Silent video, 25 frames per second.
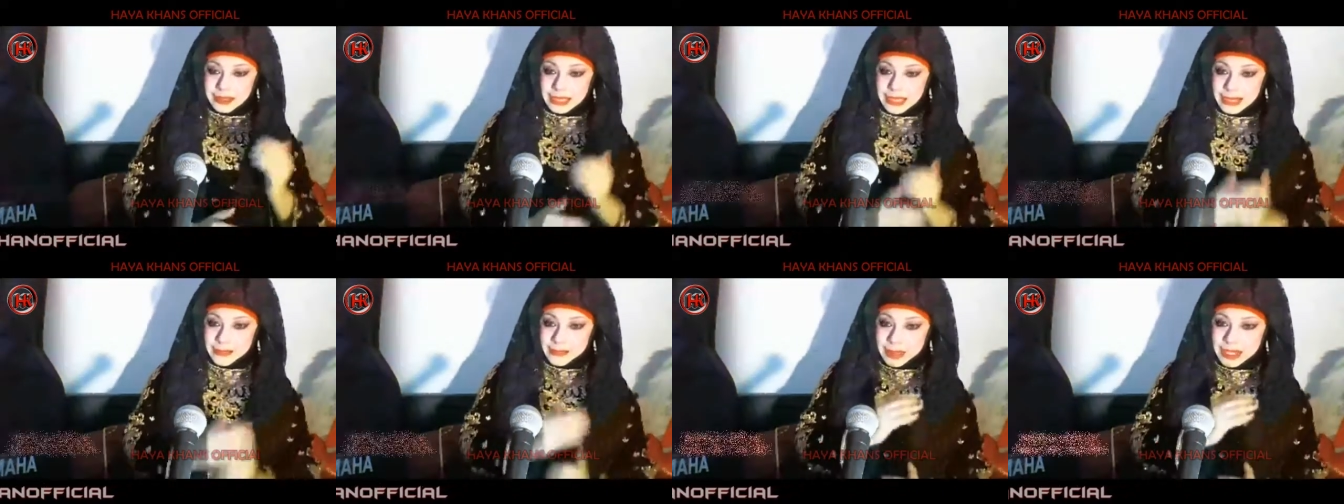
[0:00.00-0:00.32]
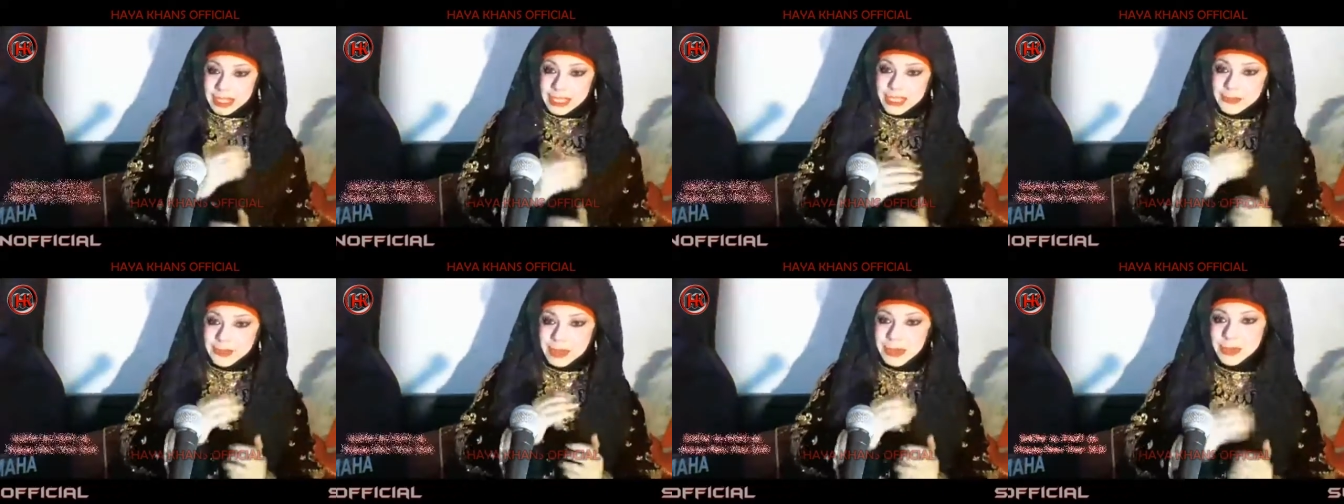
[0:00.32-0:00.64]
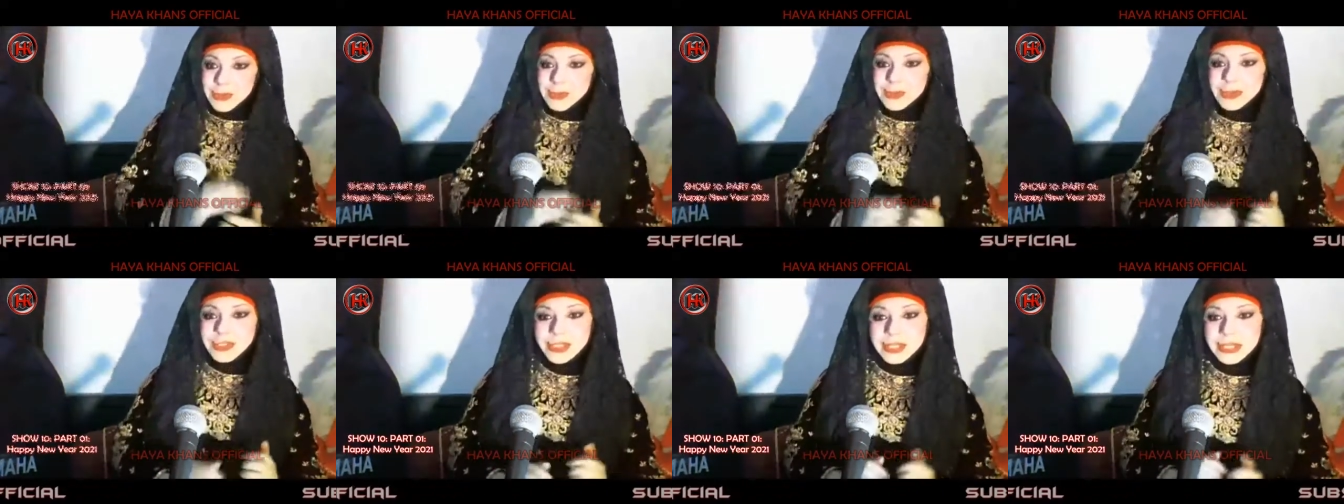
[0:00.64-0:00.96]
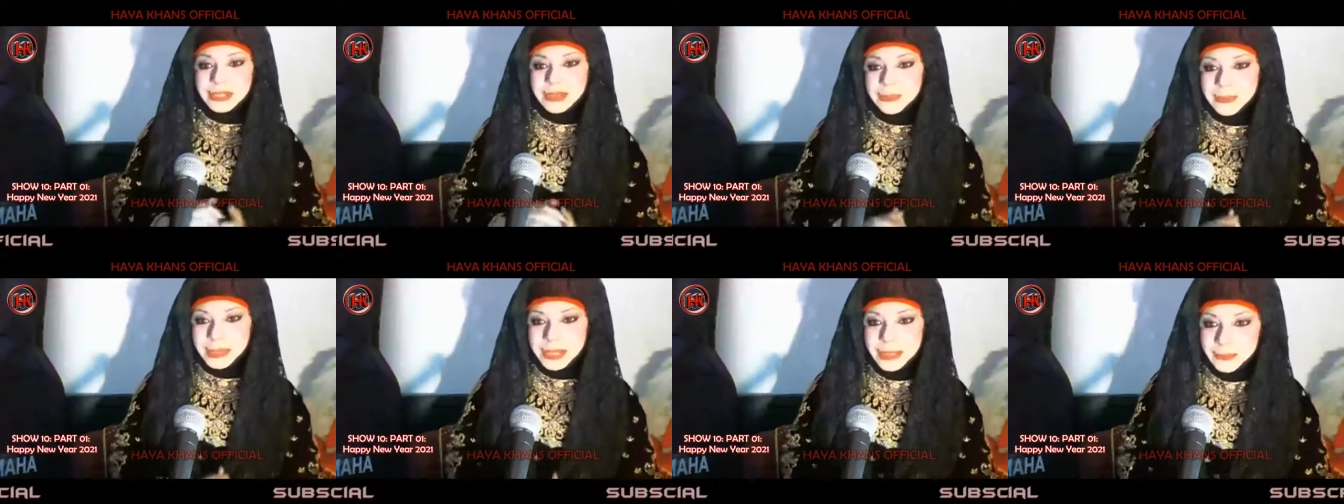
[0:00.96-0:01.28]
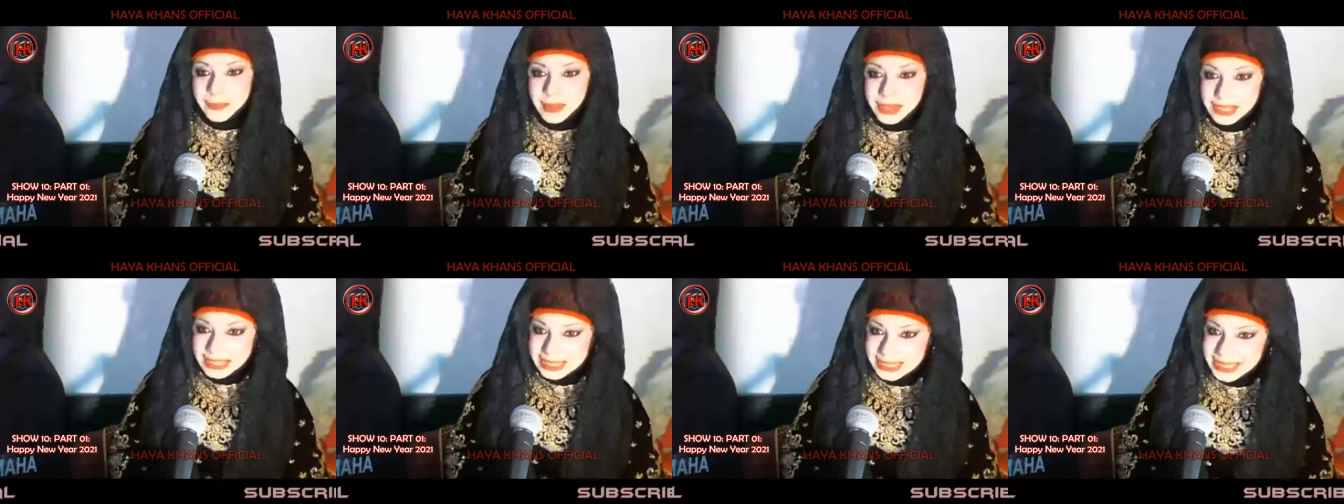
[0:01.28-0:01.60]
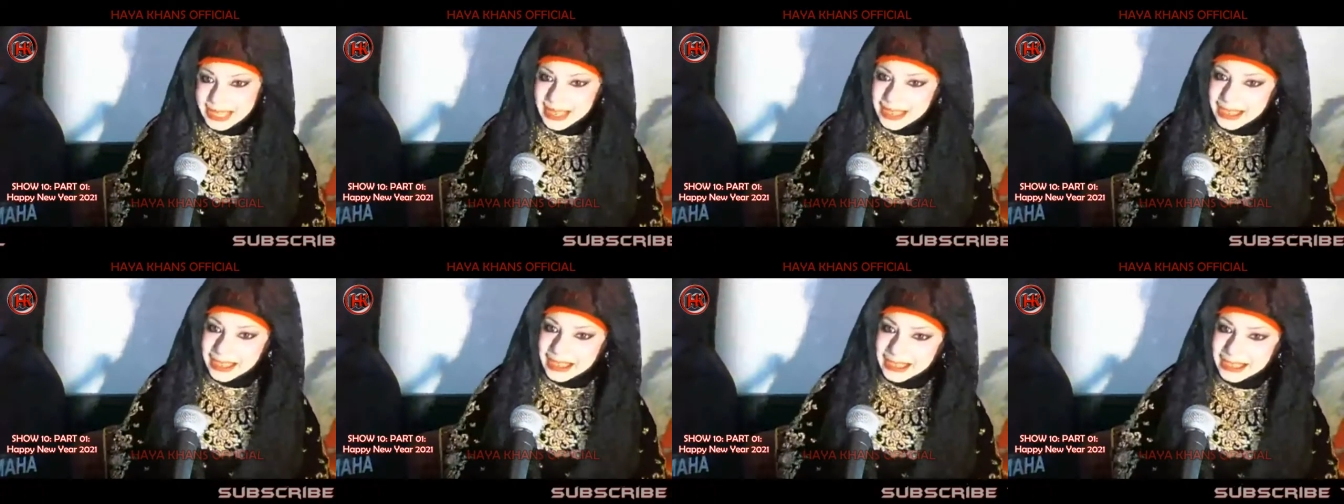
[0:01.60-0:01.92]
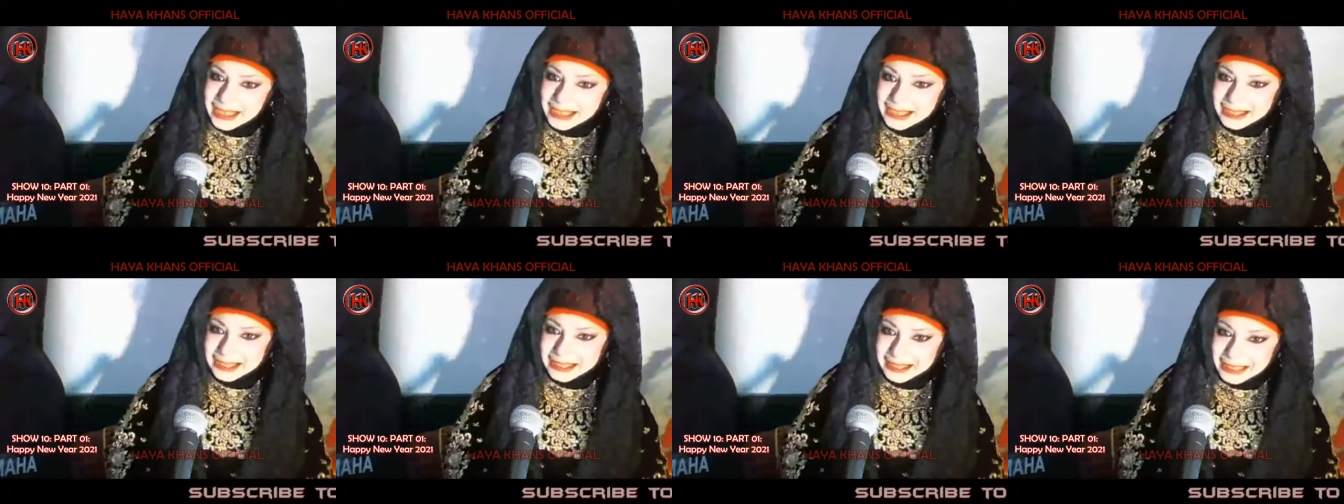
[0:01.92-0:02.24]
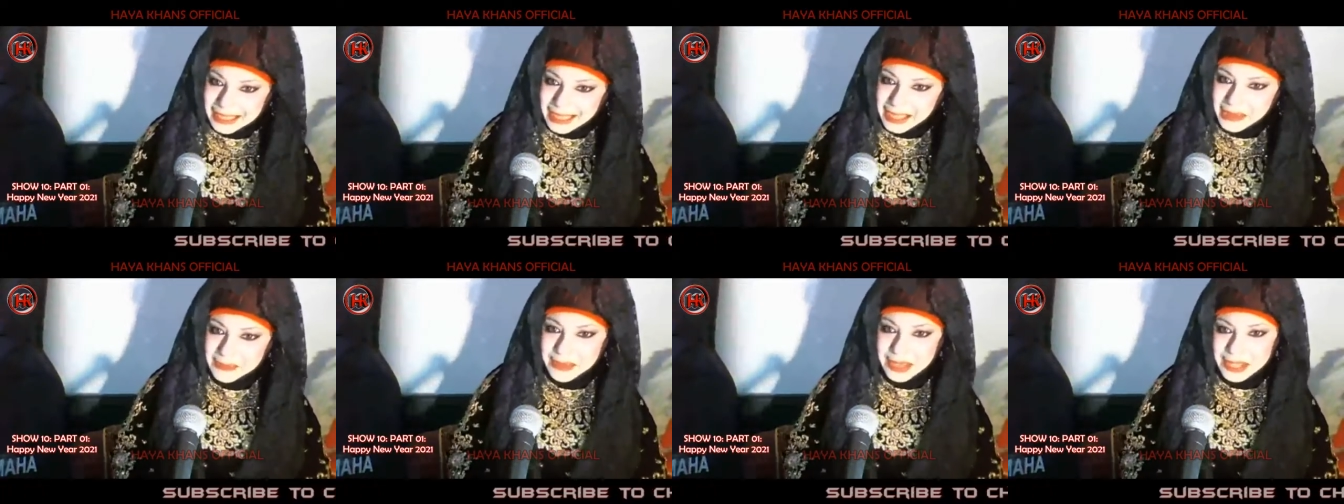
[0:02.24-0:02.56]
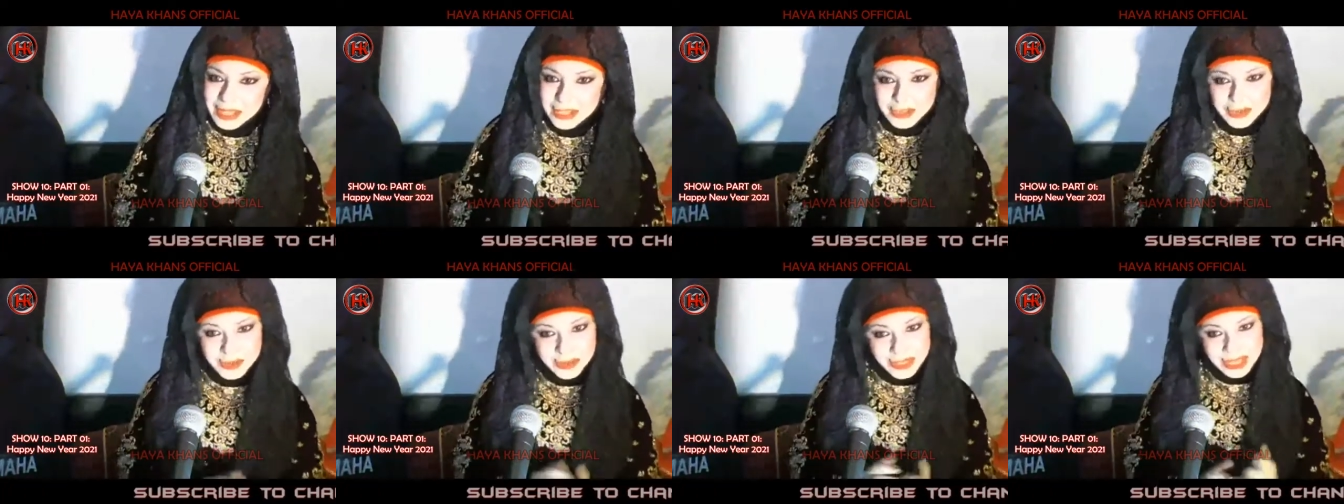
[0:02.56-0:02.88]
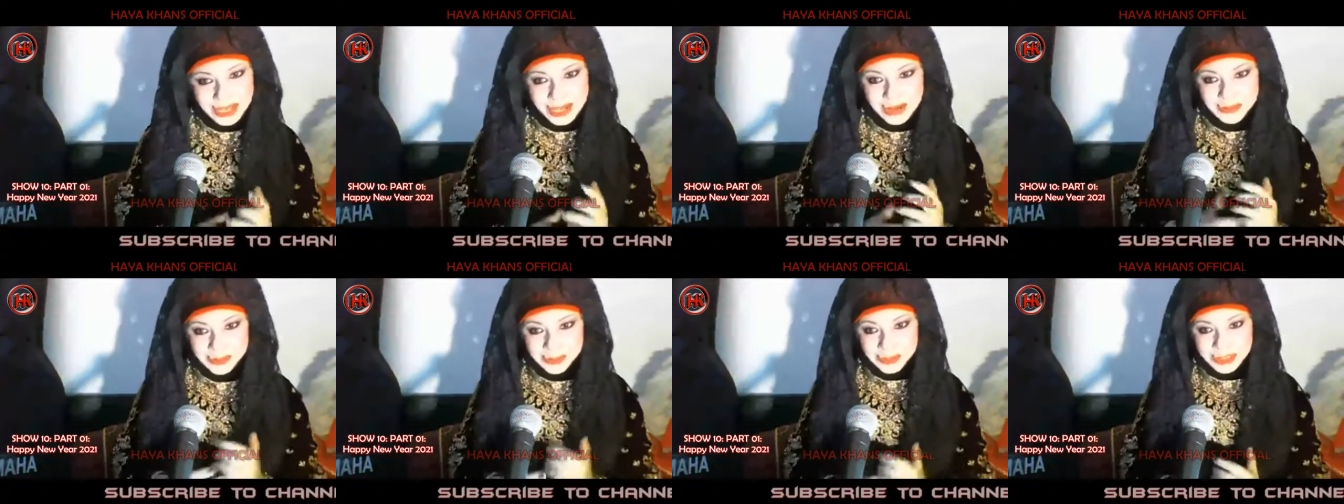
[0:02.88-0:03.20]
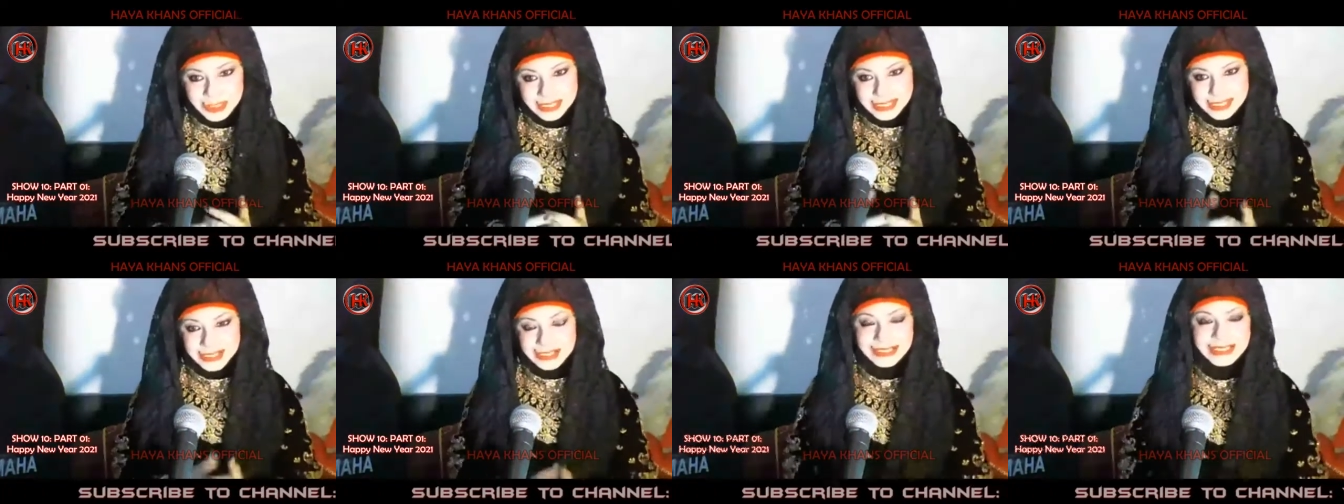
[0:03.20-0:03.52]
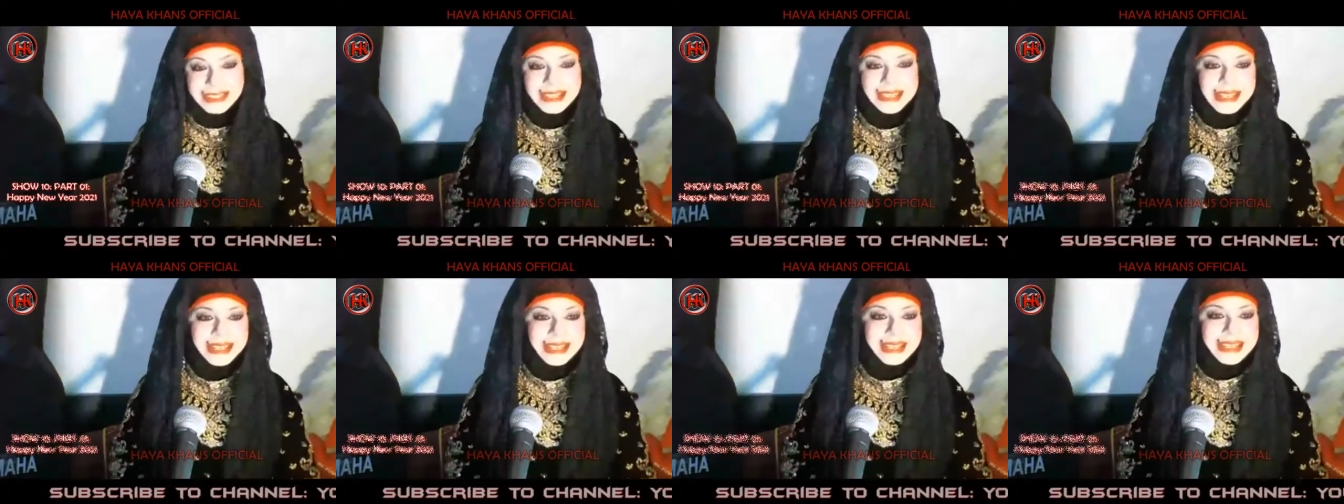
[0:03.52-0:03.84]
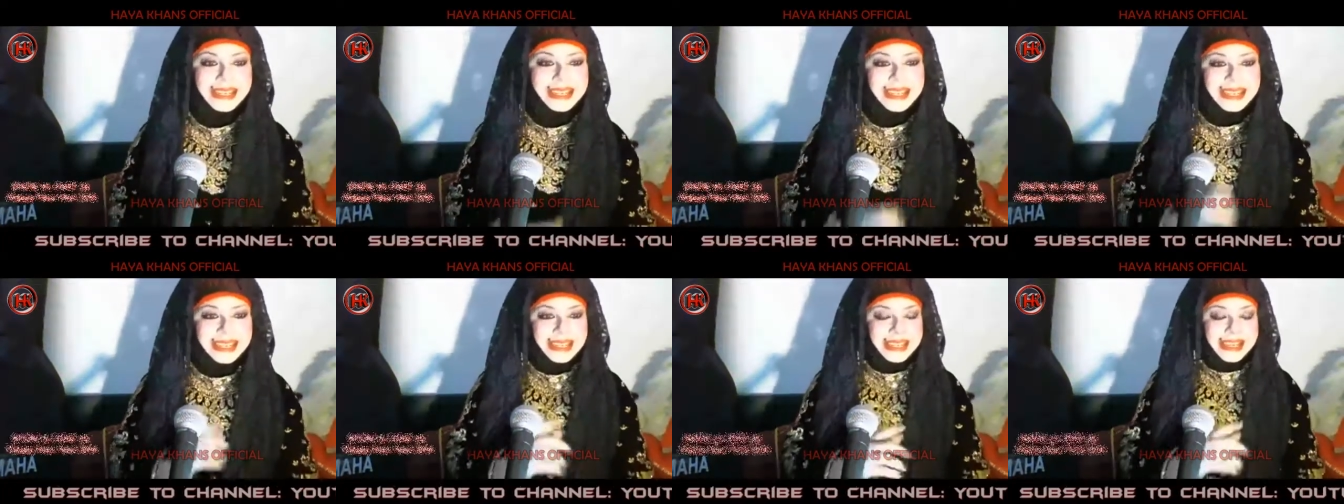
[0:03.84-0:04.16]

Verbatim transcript: के बीच में कुछ मेरे पास है एक गेम है जो कि हम उनके साथ खेलेंगे